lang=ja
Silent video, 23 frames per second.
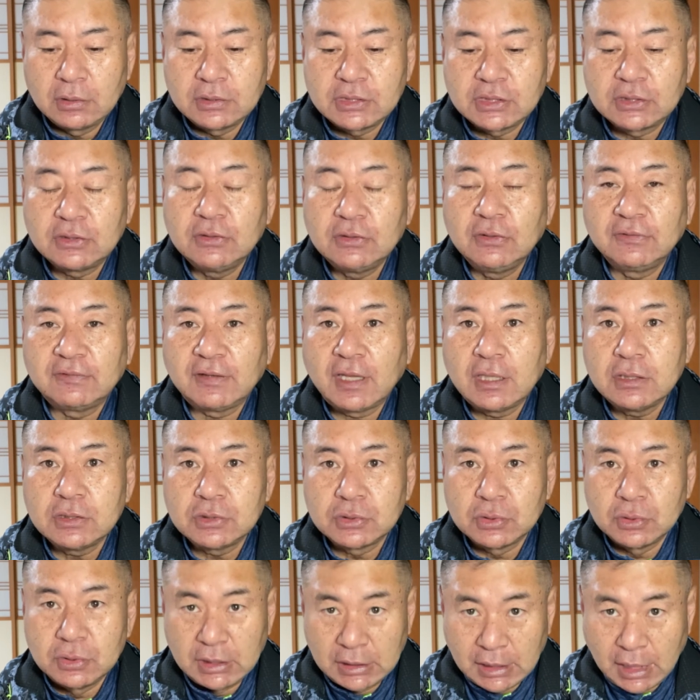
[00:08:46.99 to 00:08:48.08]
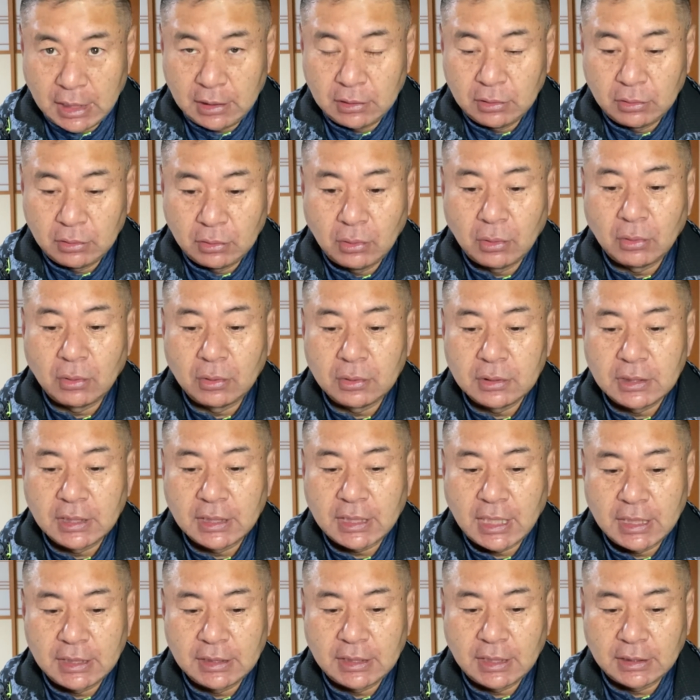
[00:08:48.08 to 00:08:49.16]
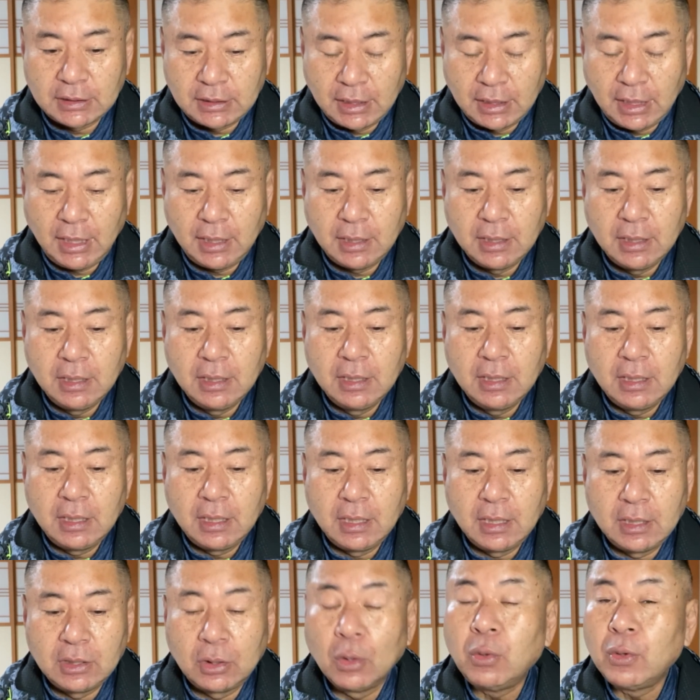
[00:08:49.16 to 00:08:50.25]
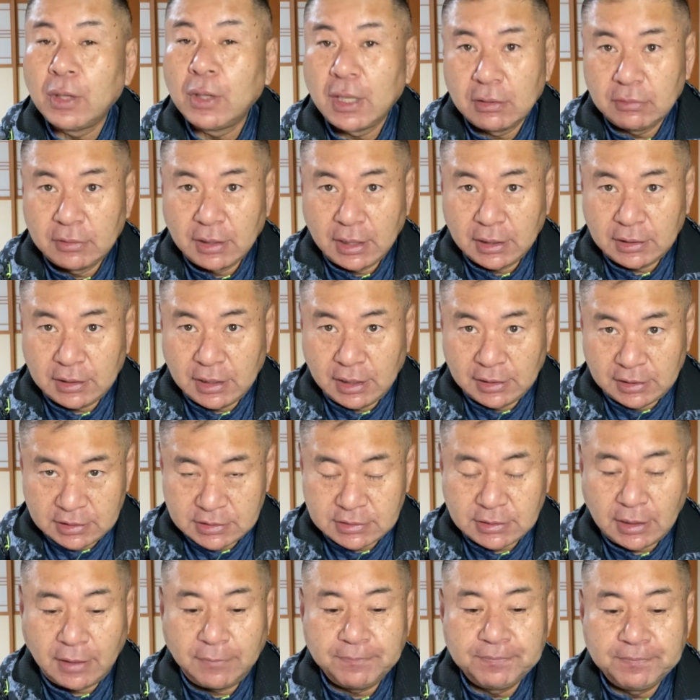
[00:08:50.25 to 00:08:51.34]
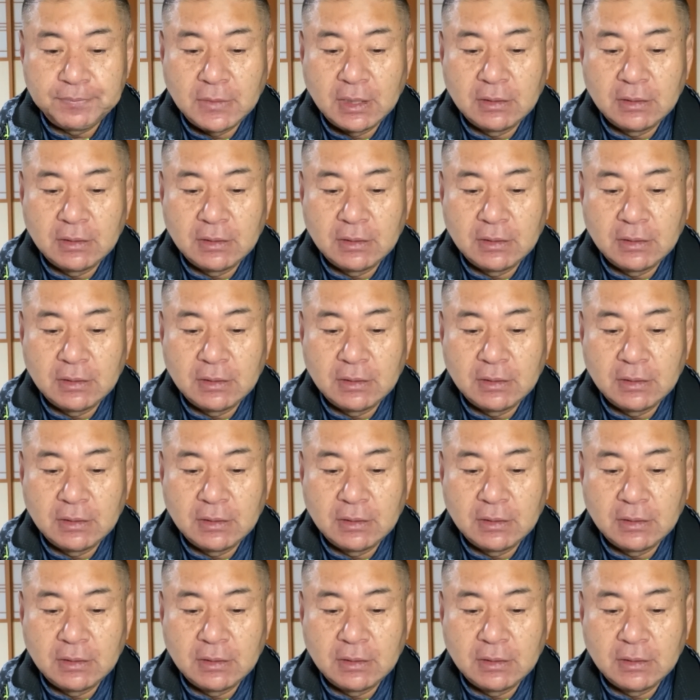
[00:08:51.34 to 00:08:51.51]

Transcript: 地築32年の2階建て、4LDK でした。